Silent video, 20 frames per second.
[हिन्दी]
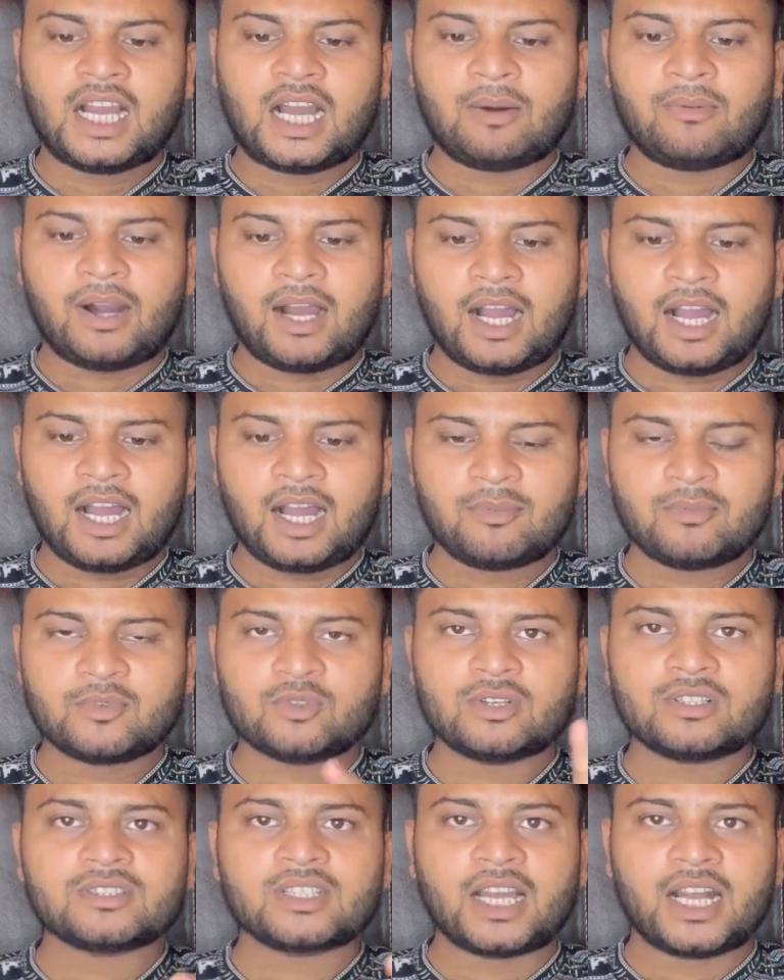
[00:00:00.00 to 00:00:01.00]
अब आप जो
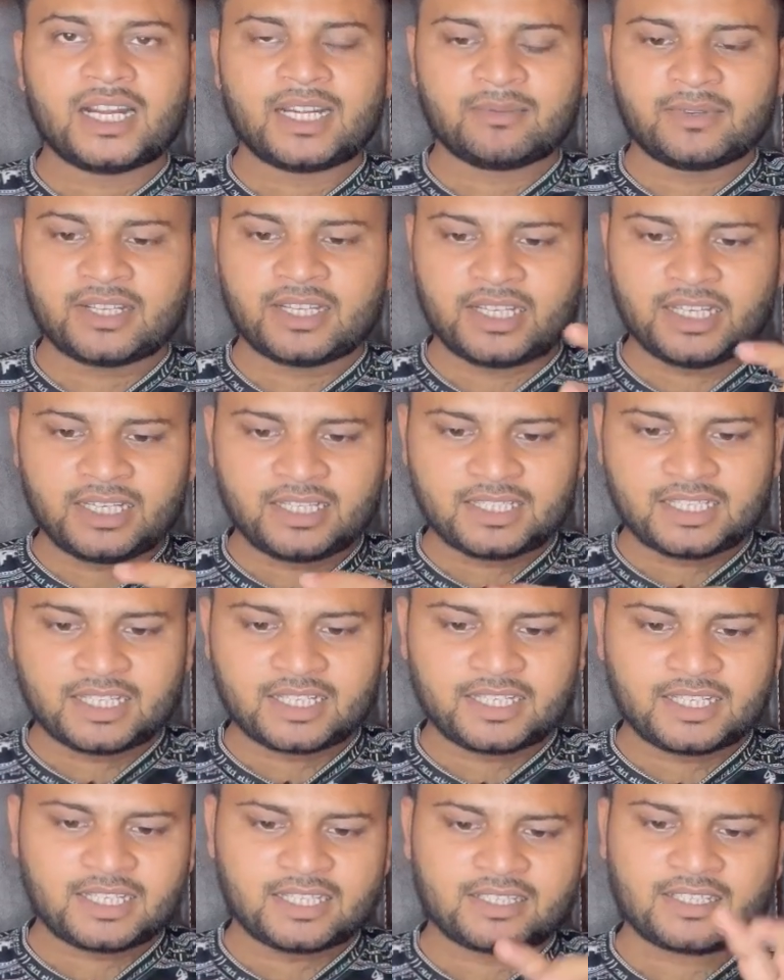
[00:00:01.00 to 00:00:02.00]
है साइड में
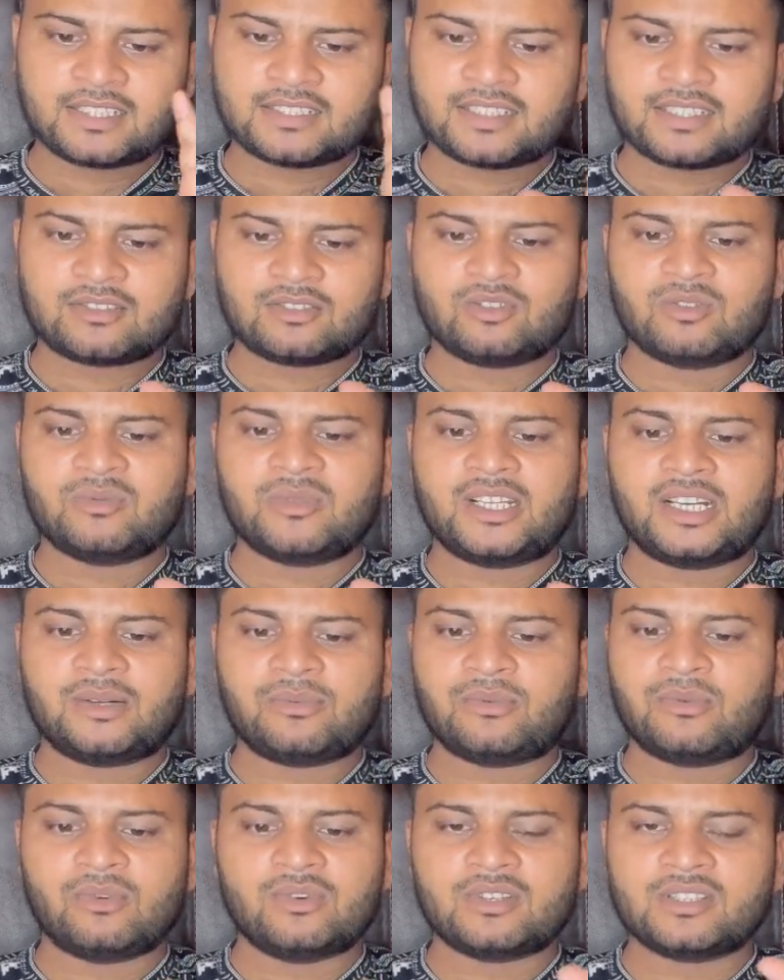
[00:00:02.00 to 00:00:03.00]
इंटरनेट देख सकते हो मेरा
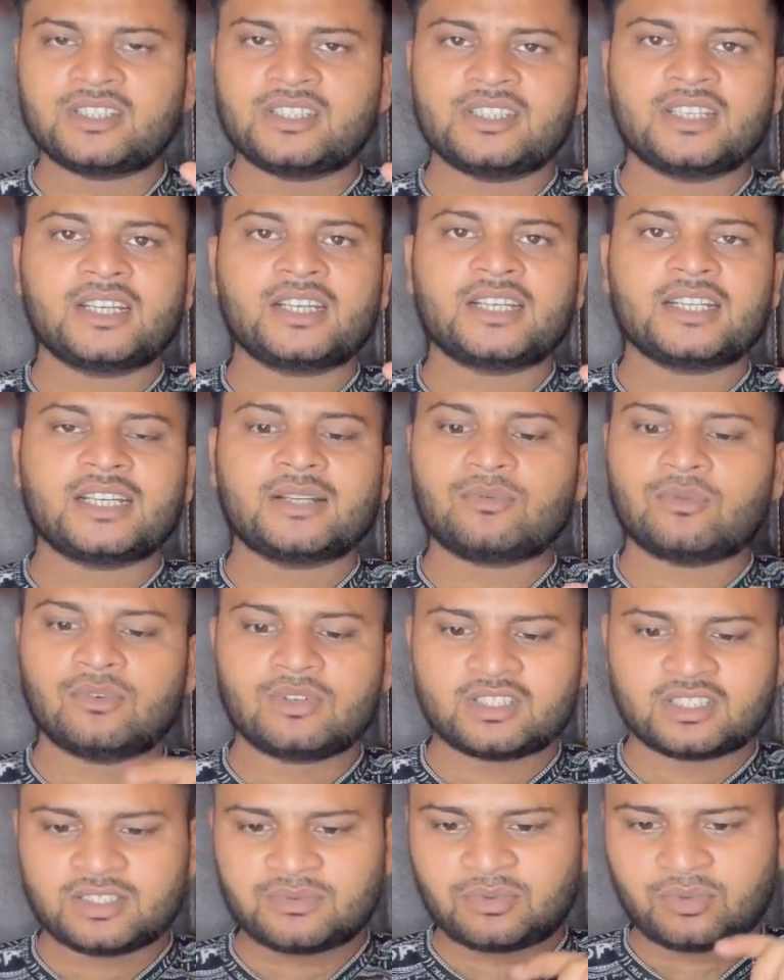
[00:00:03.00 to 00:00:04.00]
4G है ठीक है
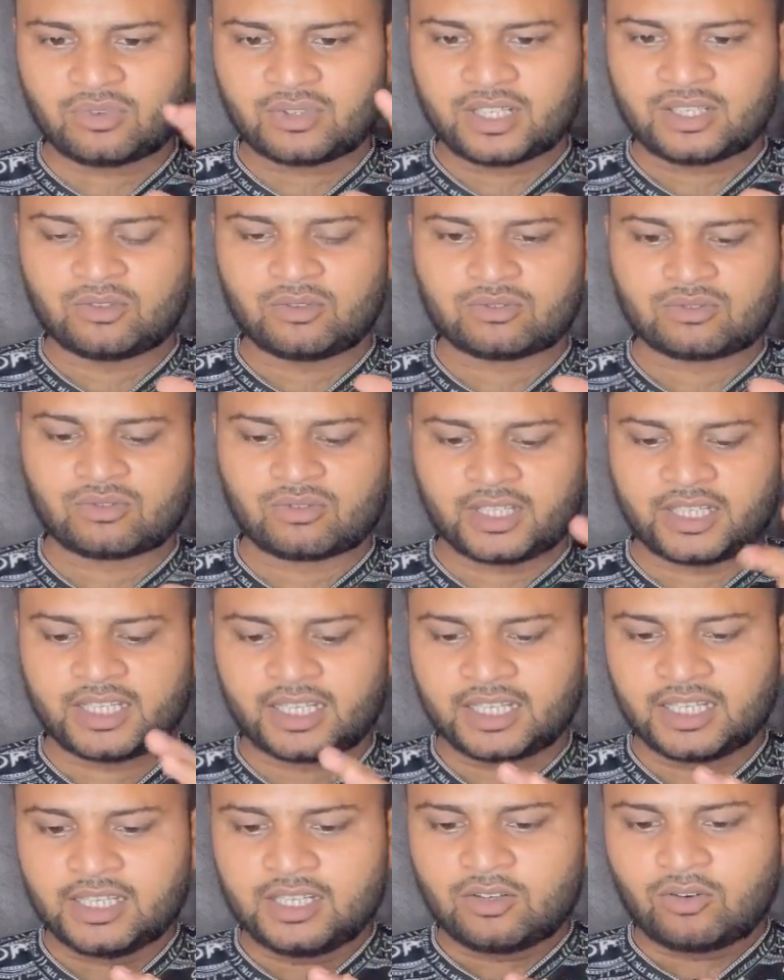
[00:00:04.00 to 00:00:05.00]
4G फ़ोन है दोस्तों ठीक
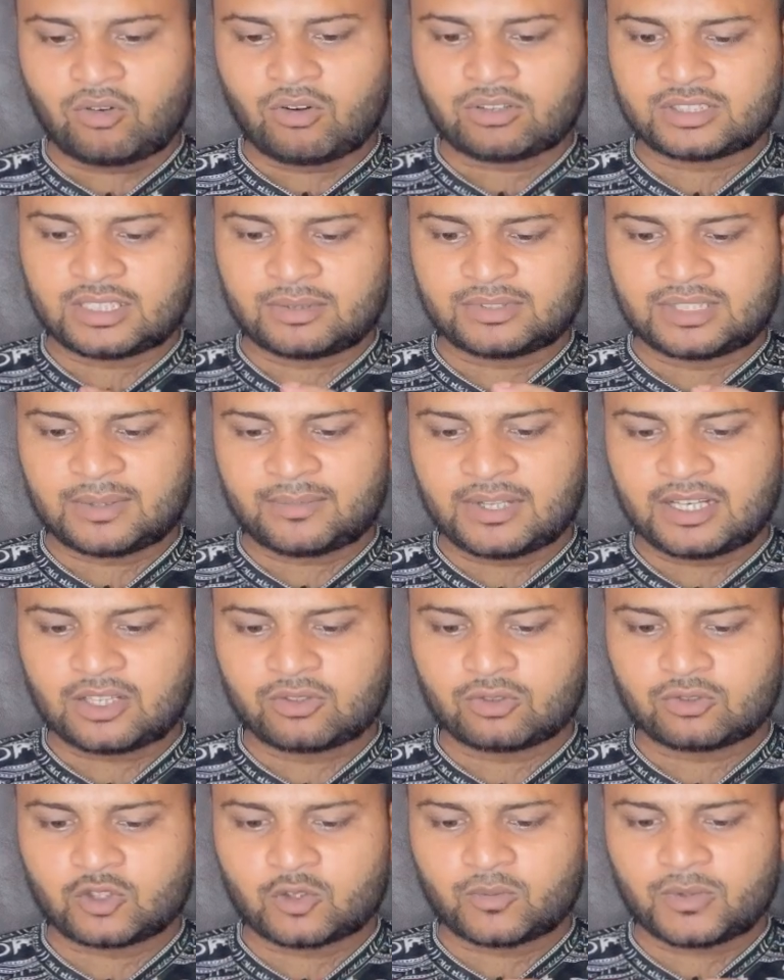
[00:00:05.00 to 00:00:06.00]
है और सबसे पहले
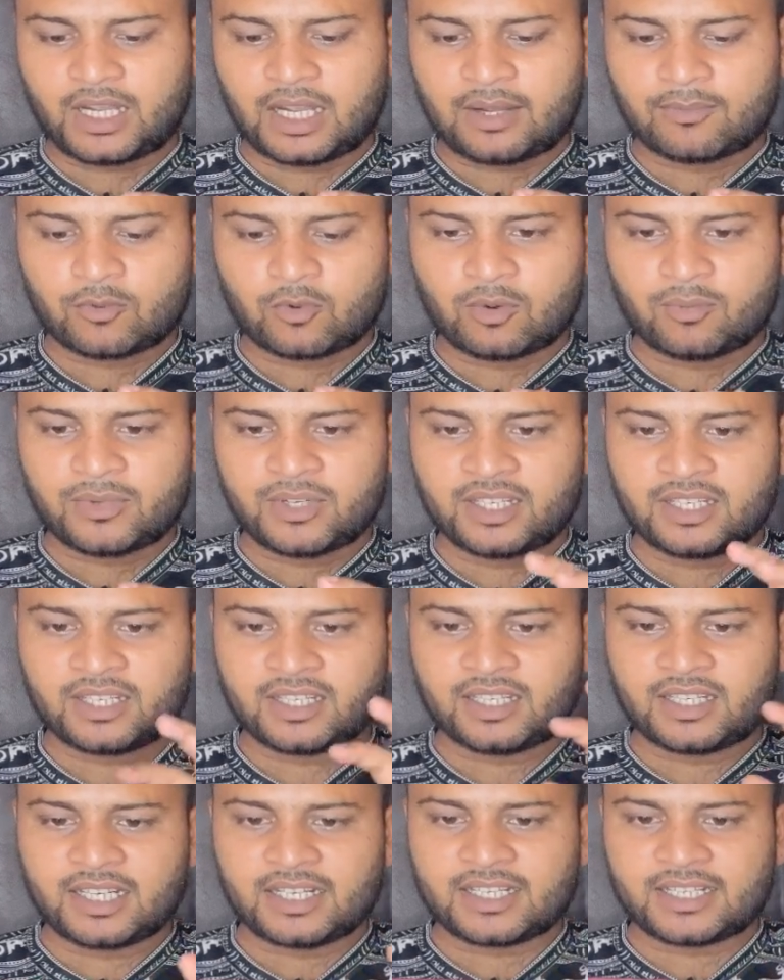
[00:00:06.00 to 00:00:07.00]
दोस्तों मैं आपको अपनी
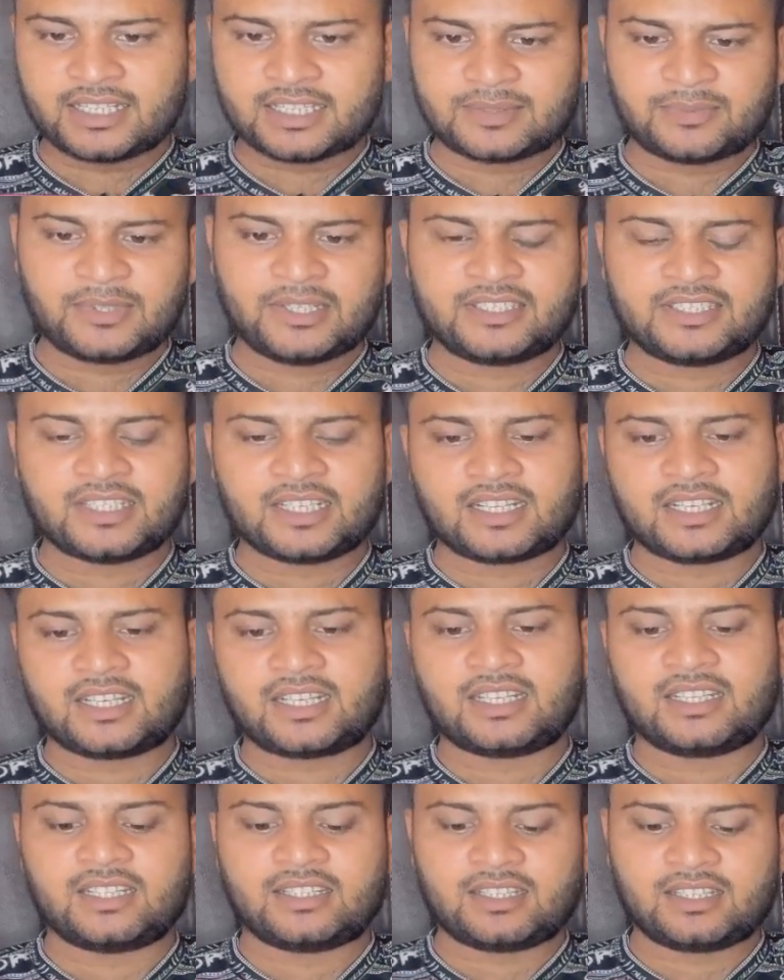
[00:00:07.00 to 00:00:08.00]
नेट की स्पीड चेक
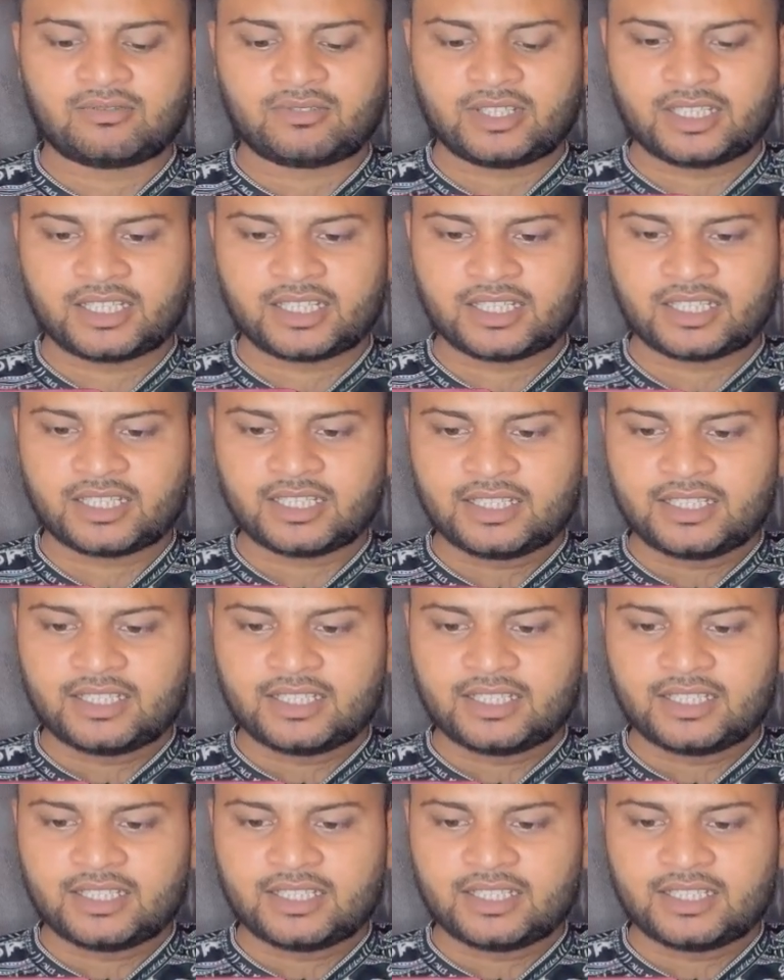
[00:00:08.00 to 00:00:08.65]
करा देता हूँ ठीक है